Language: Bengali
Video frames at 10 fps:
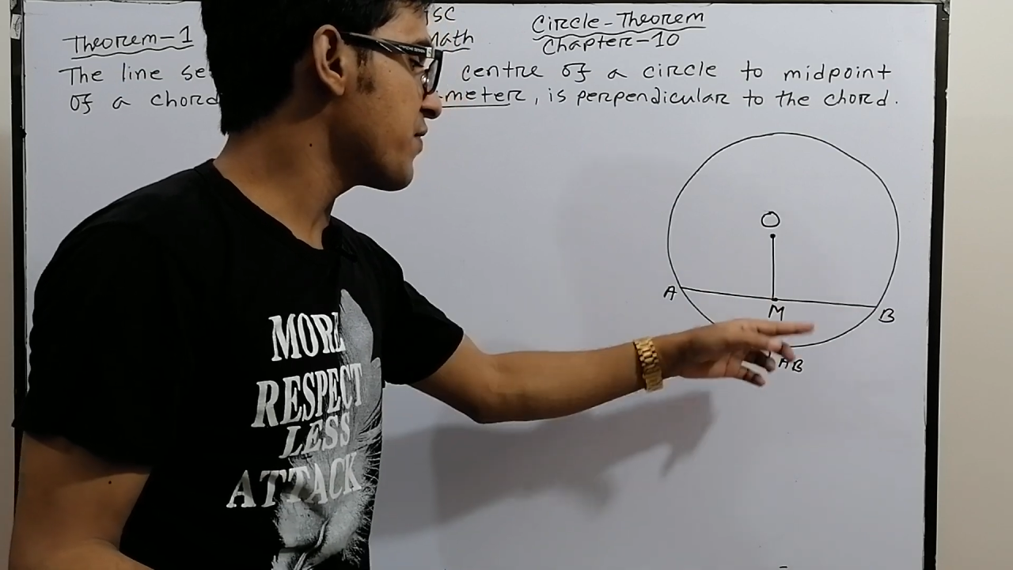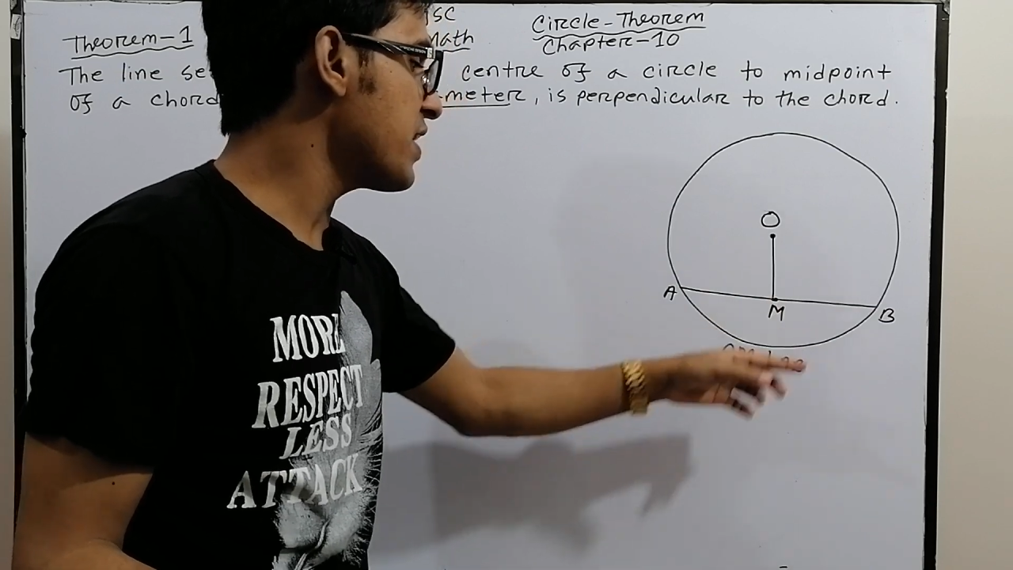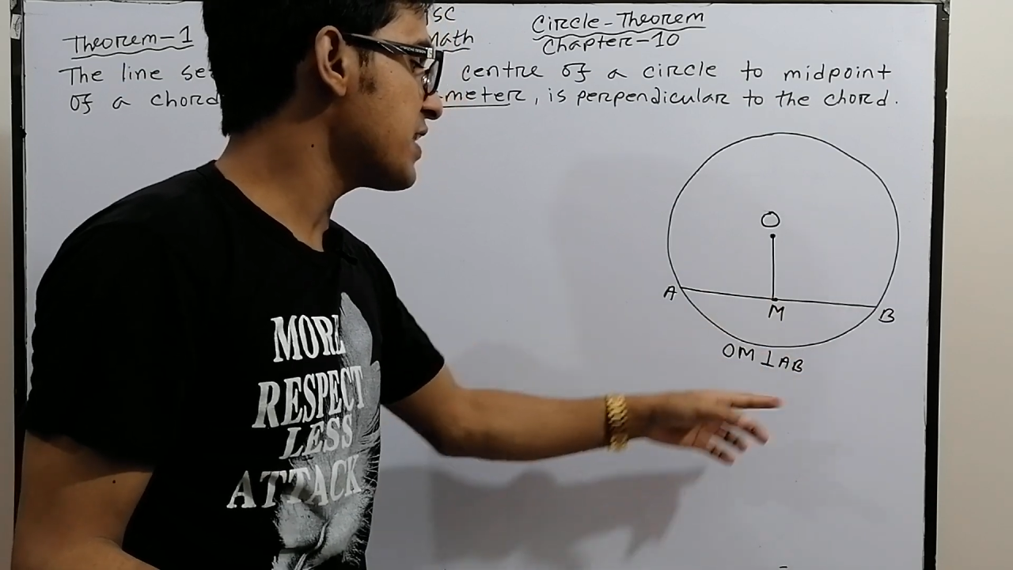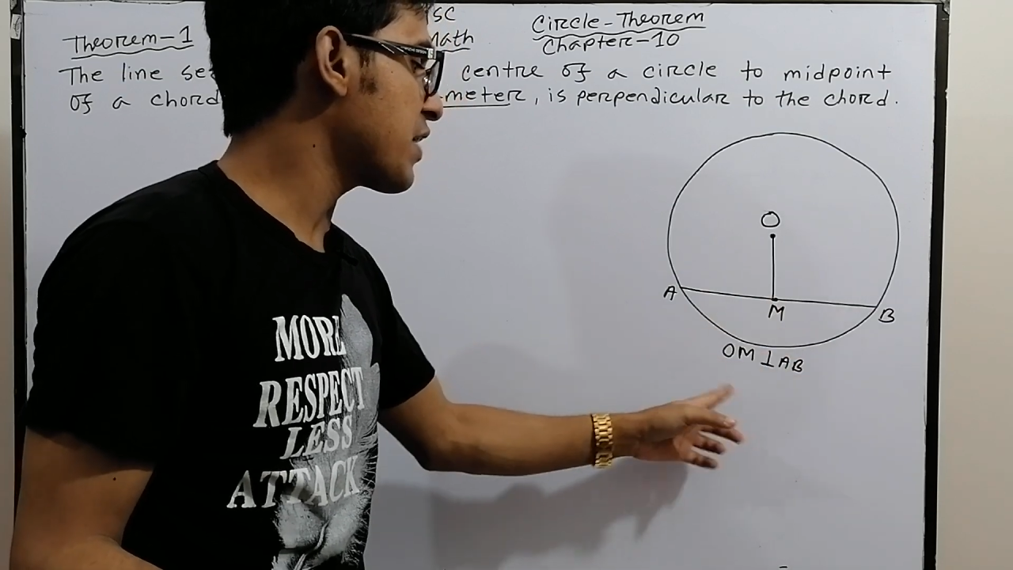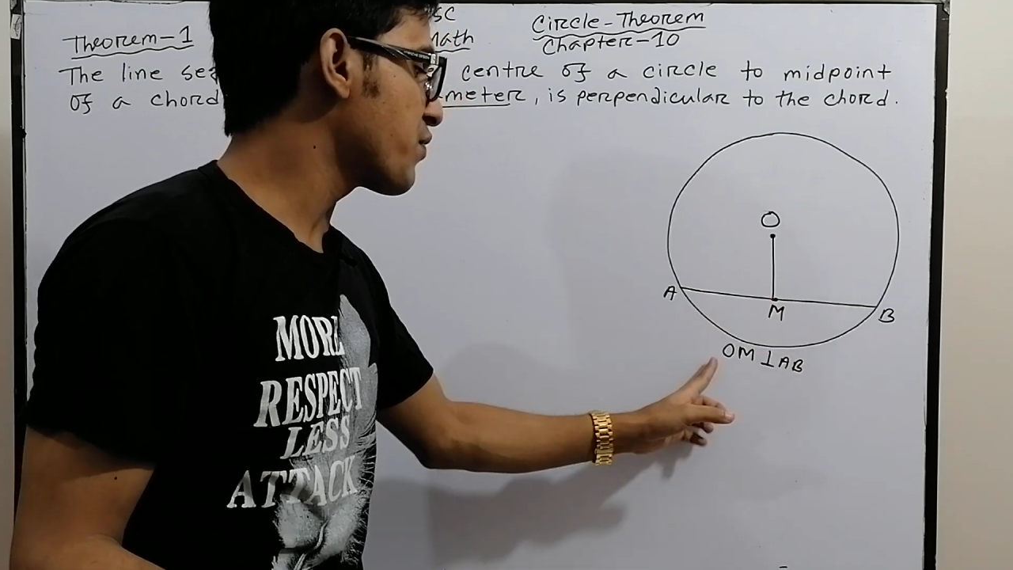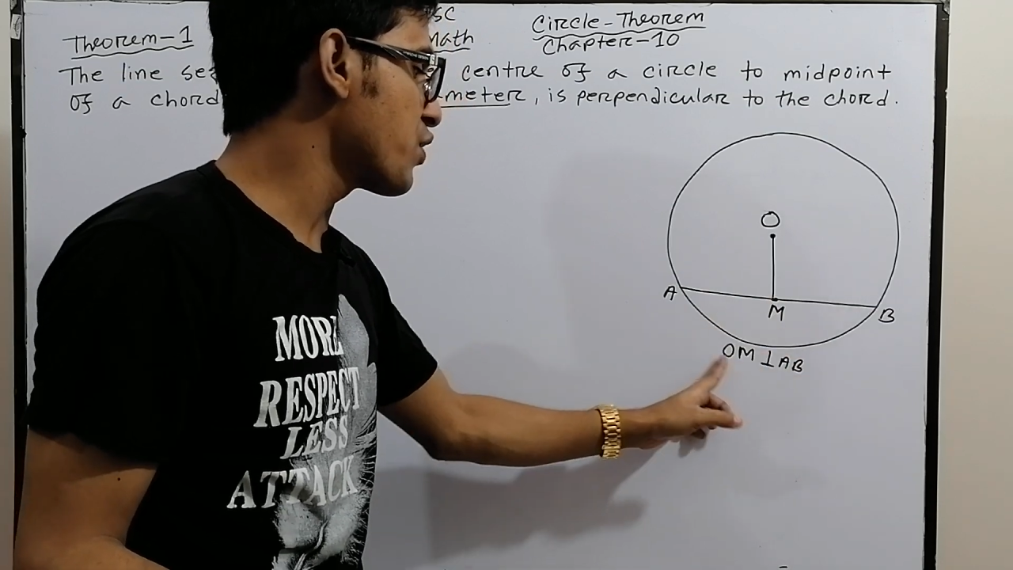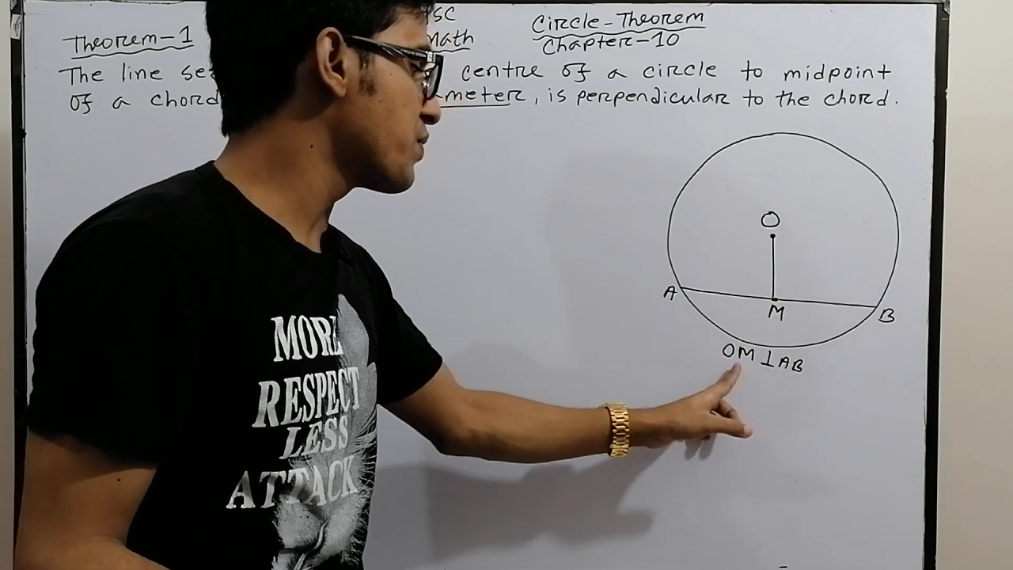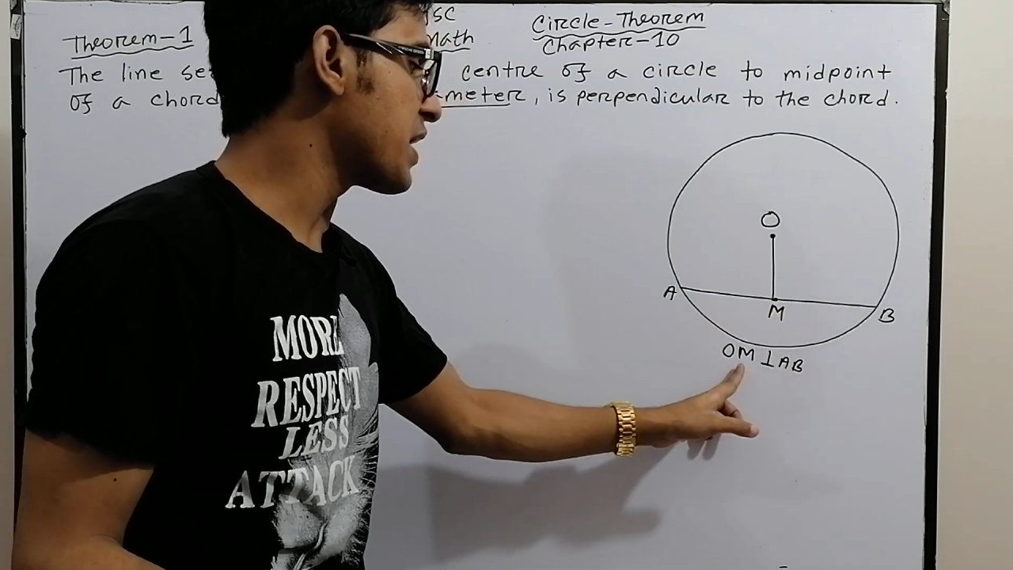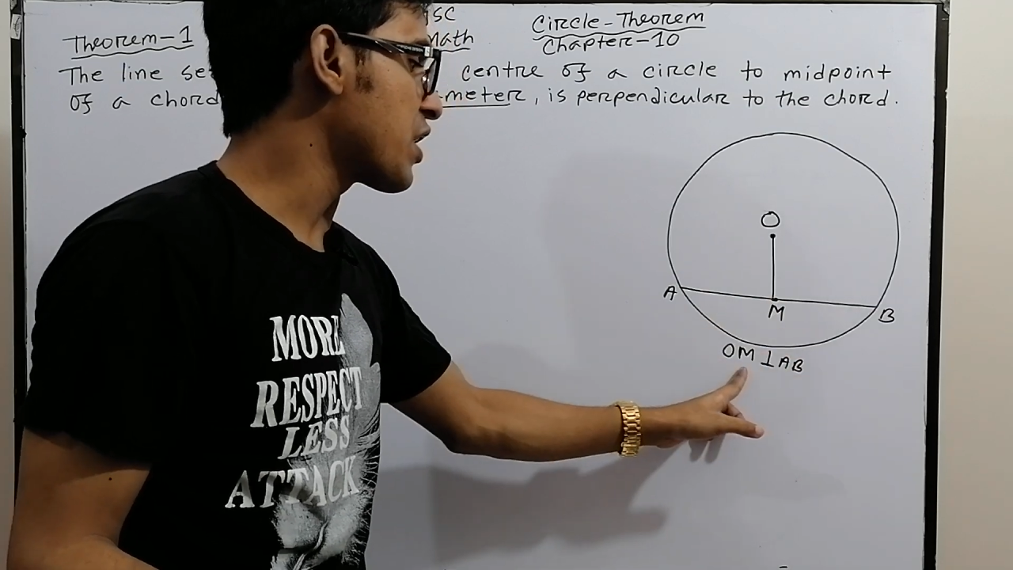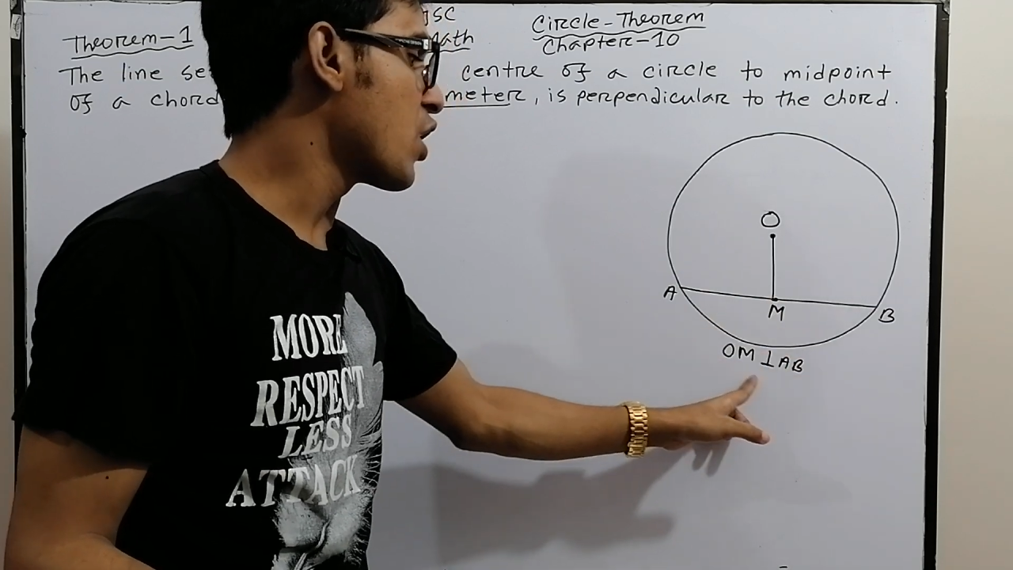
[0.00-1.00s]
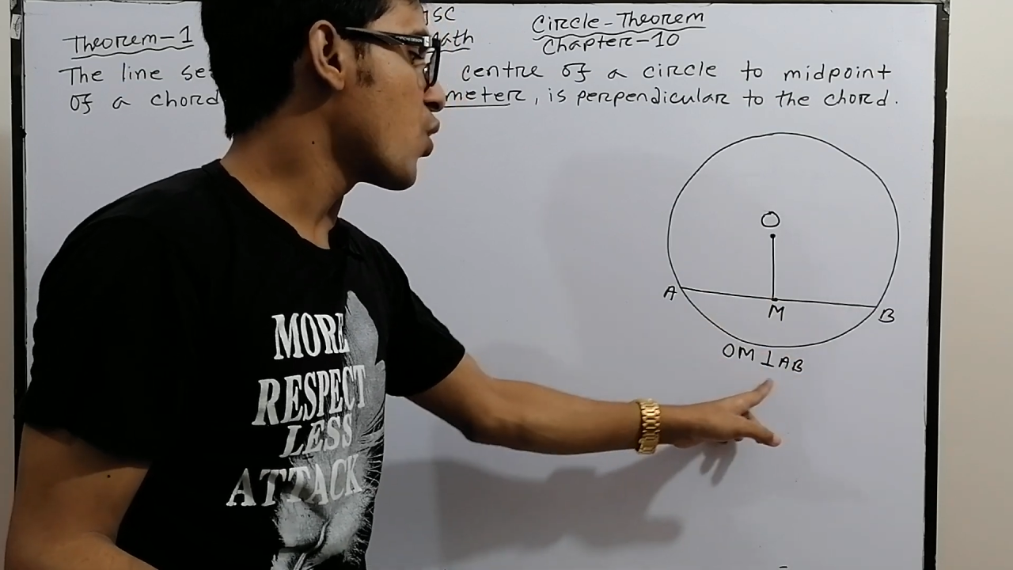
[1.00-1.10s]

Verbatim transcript: বি দেন প্রুফ দ্যাট